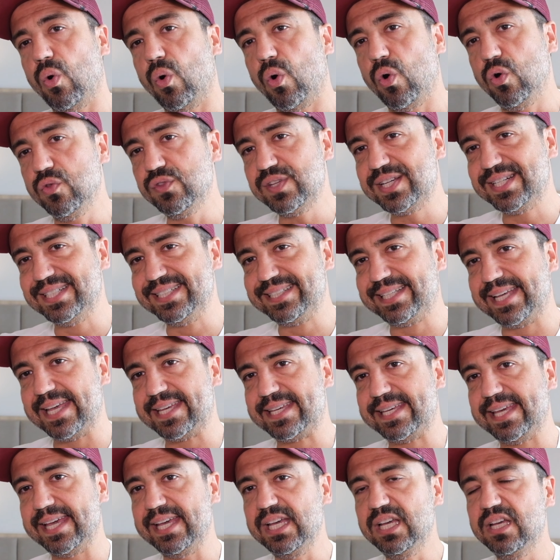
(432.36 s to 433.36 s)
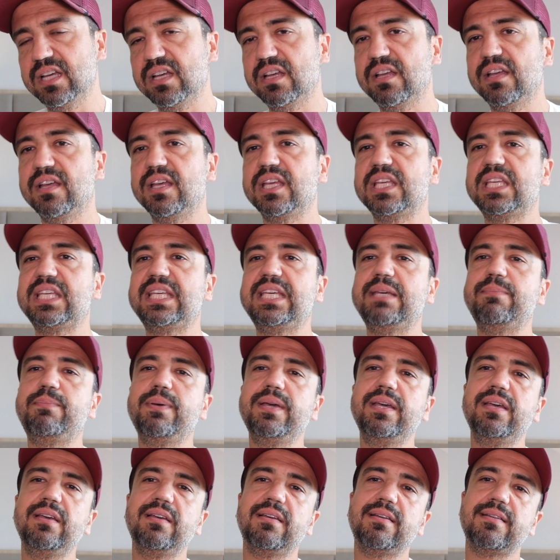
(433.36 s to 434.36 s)
1042
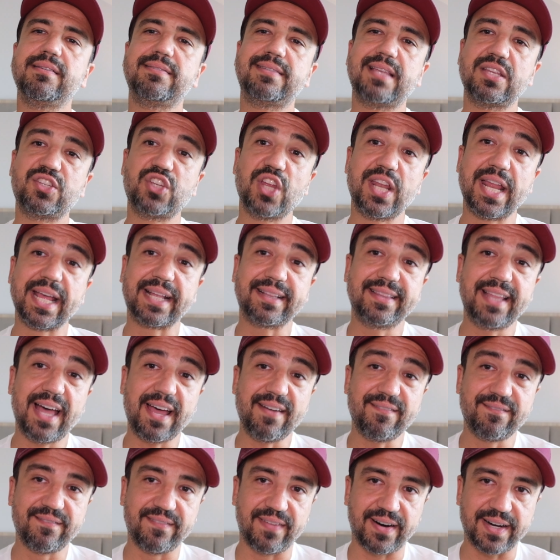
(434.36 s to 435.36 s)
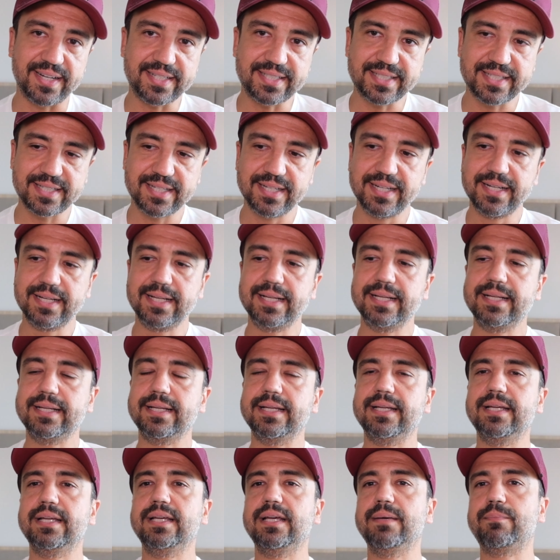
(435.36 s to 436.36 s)
gibi seçenekler var
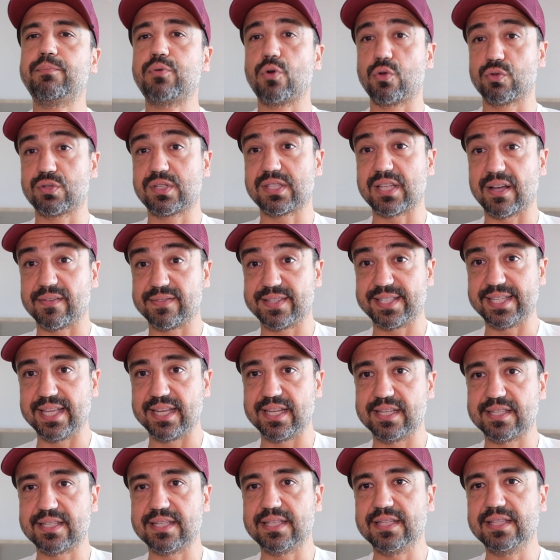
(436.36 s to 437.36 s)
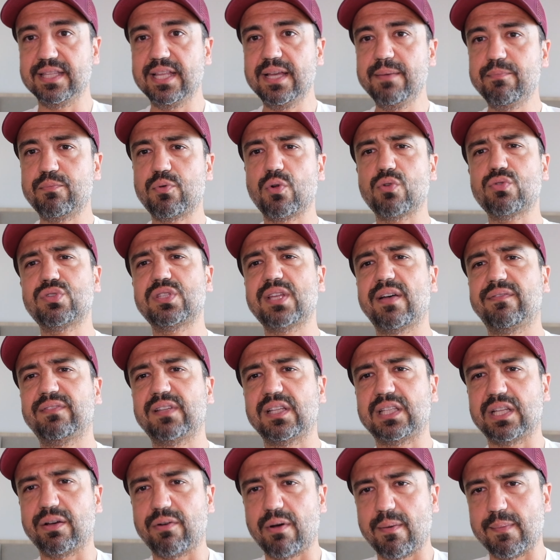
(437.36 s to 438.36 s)
e, Pro Staff serisinde. Pro Staff
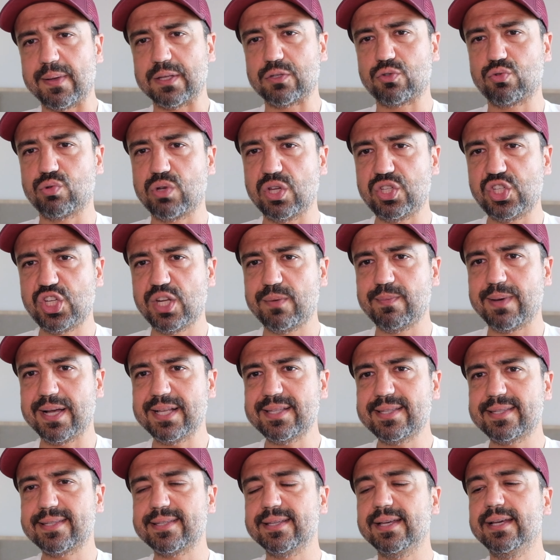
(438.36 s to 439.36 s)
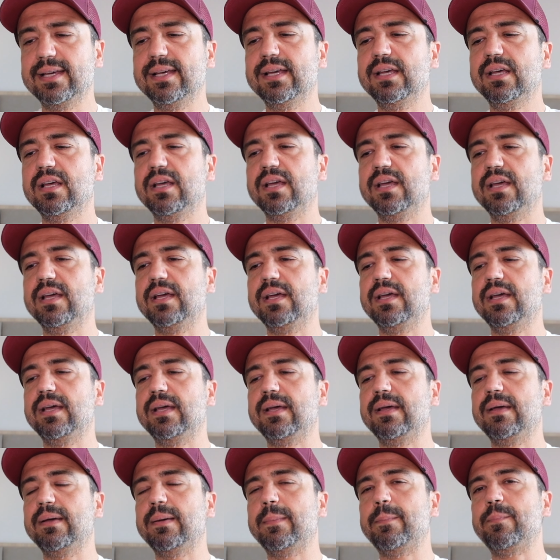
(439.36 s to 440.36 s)
da tamamen su geçirmez.
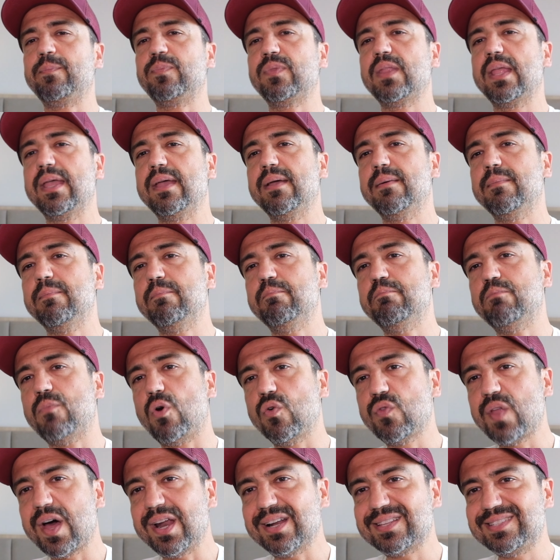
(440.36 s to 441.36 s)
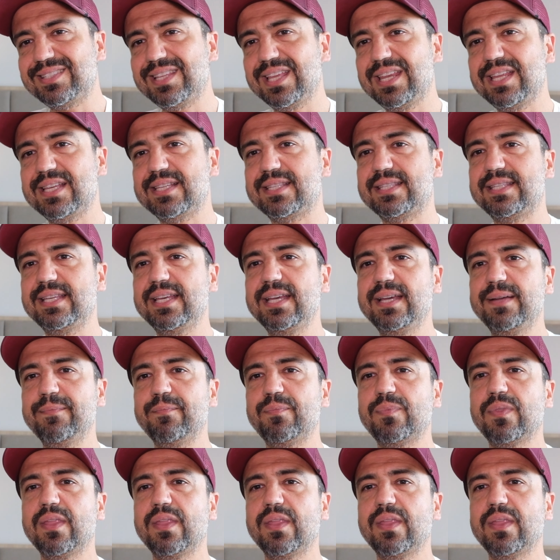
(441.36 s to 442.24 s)
E, Monarch serisi